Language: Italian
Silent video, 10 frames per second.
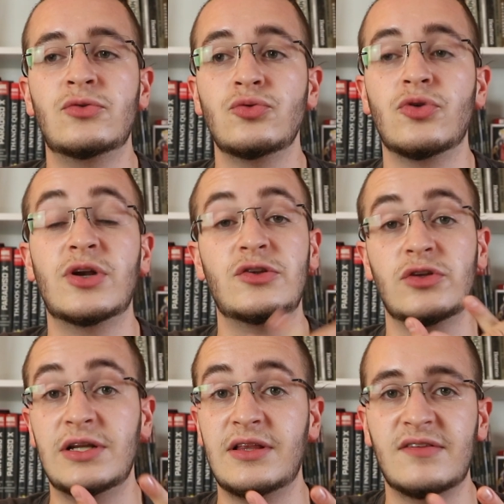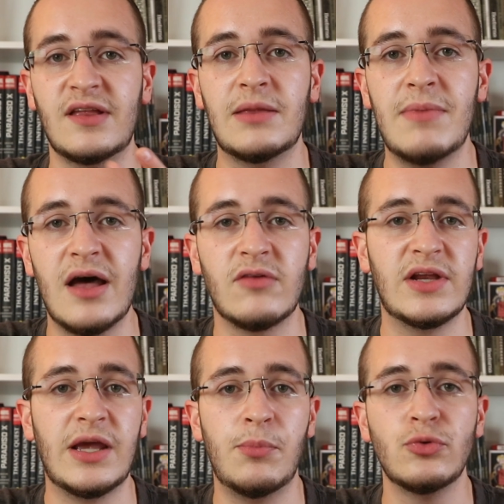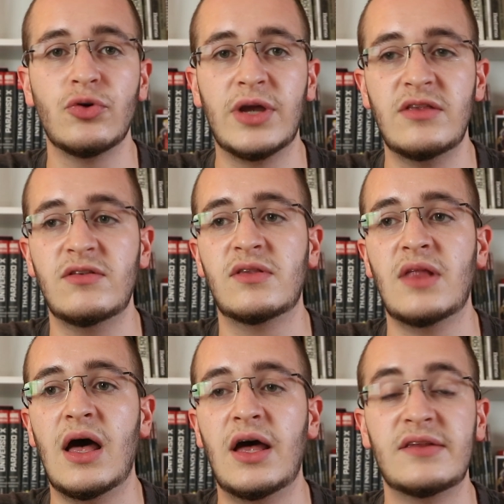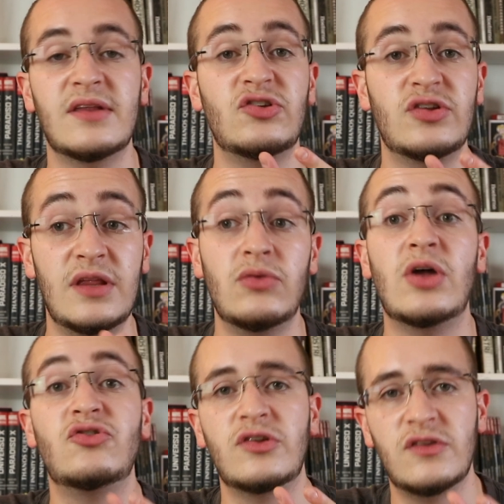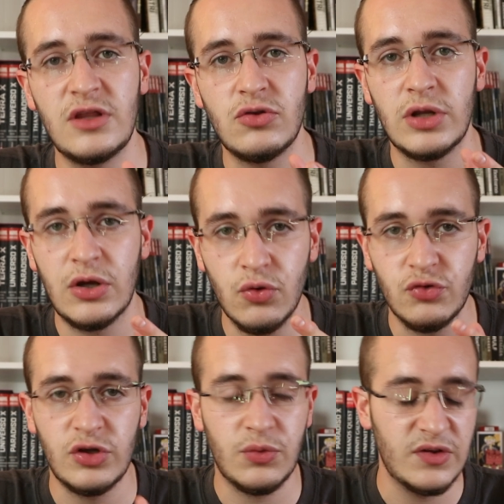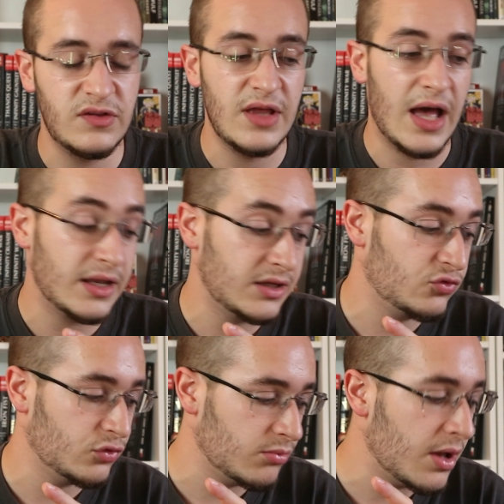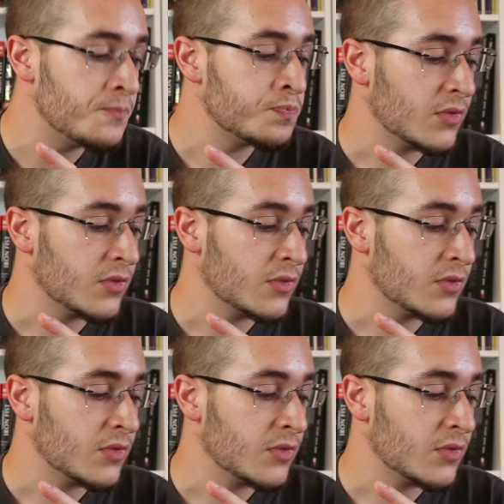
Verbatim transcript: tutto il resto delle testate Marvel che appunto Kate sta, sta, gestendo e ha gestito nel corso di questi anni, insomma